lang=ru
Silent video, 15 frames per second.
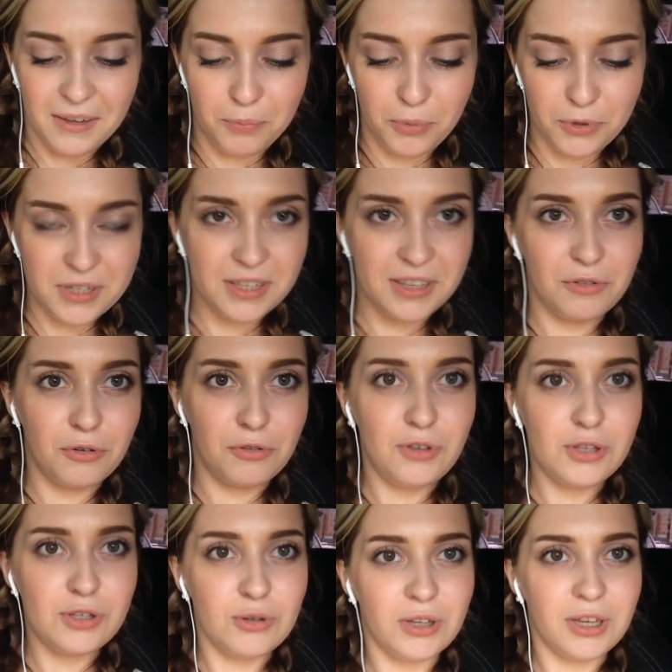После того
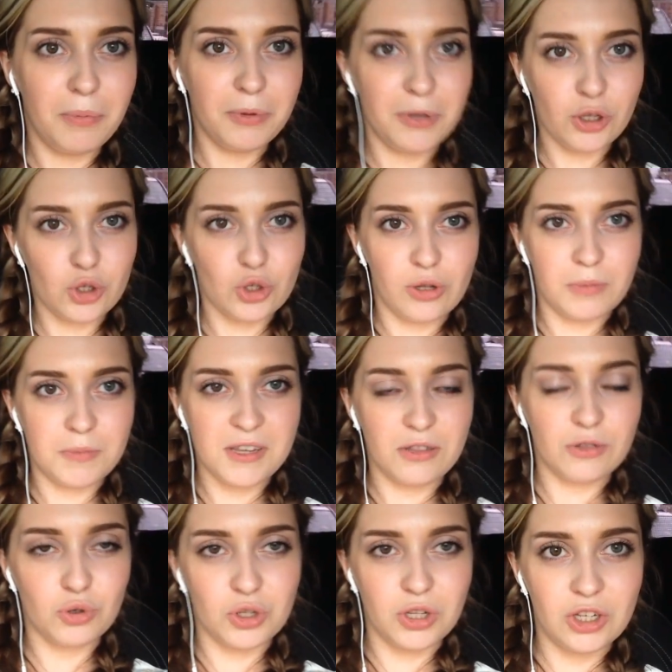видео я поняла, что
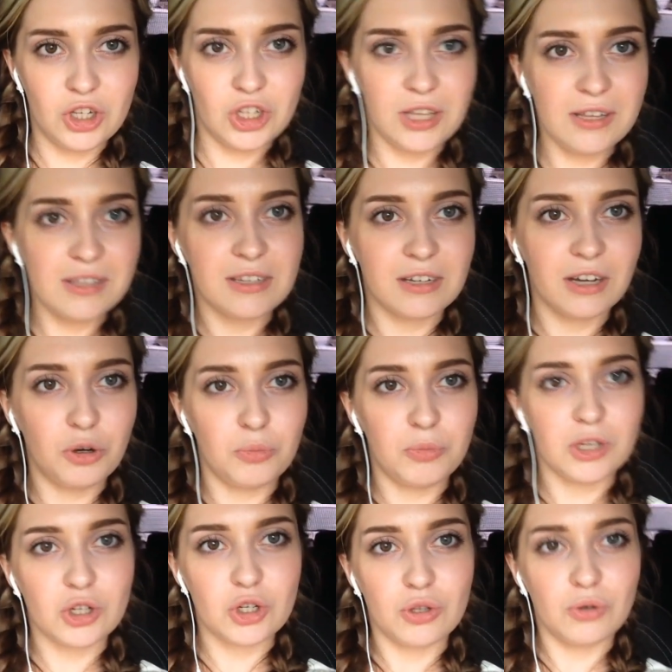обязательно нужно отчитаться, как у
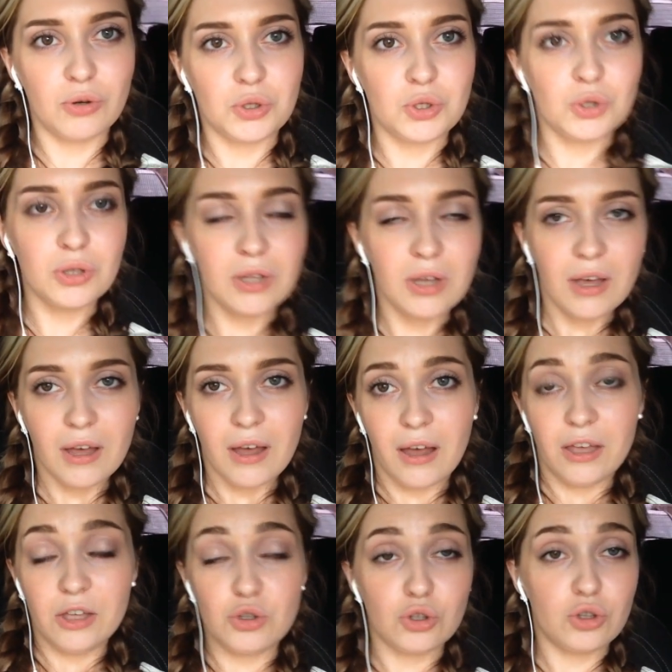меня что идет.
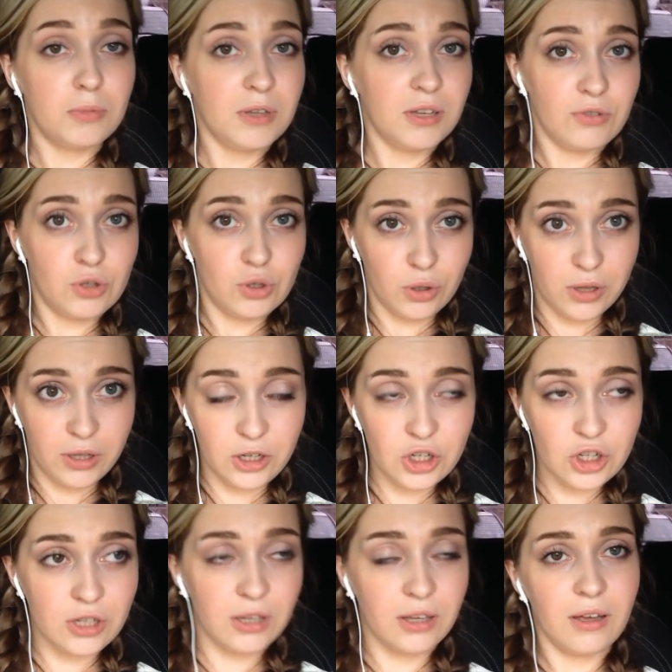Идет у меня все
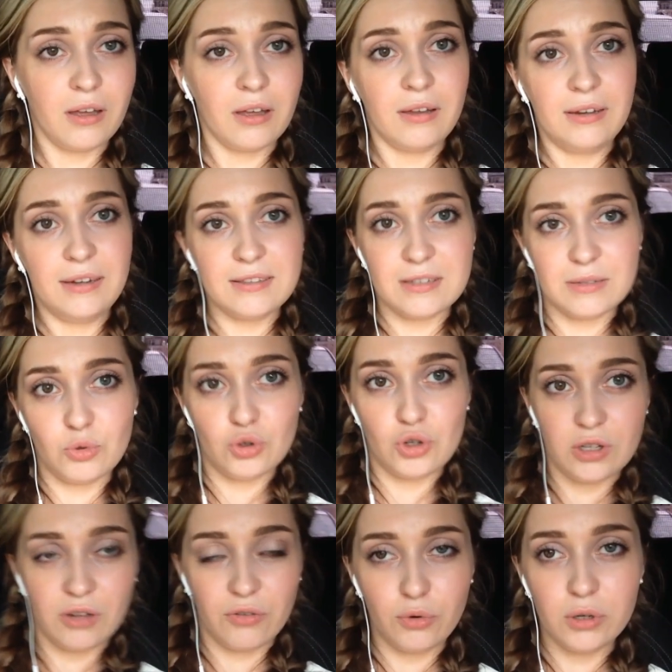отлично, я линзами
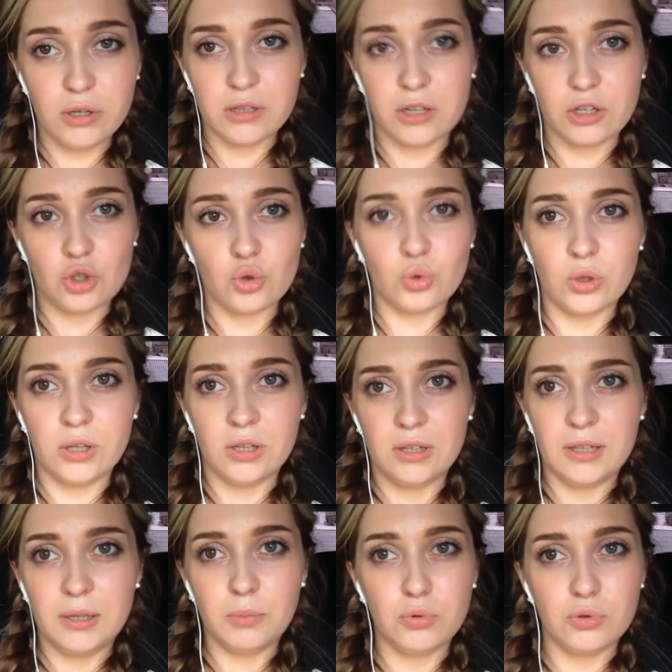очень довольна, ношу,
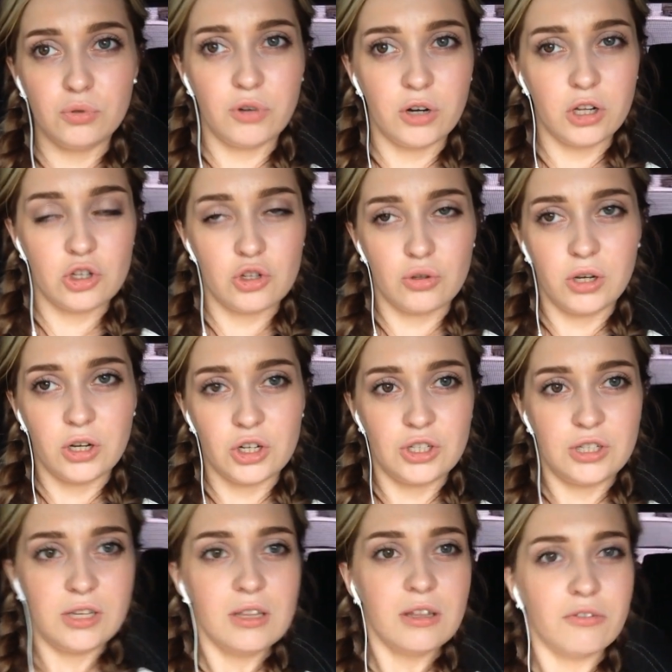не буду врать, что каждый
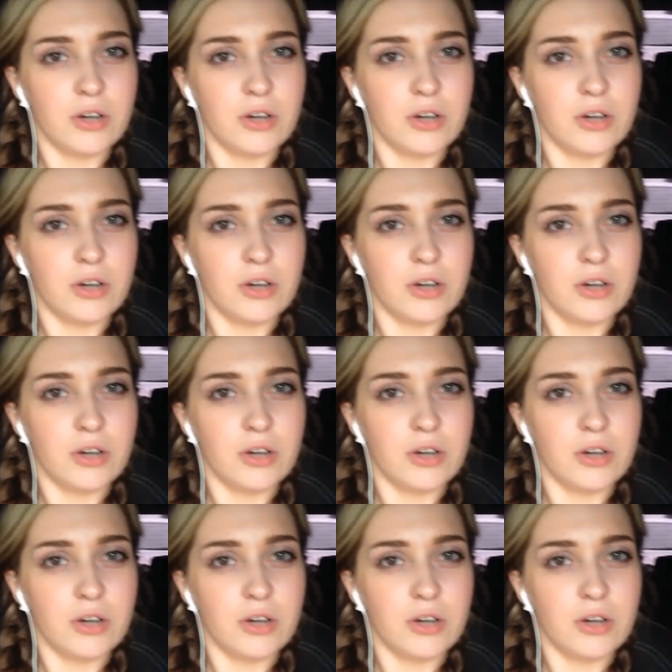день на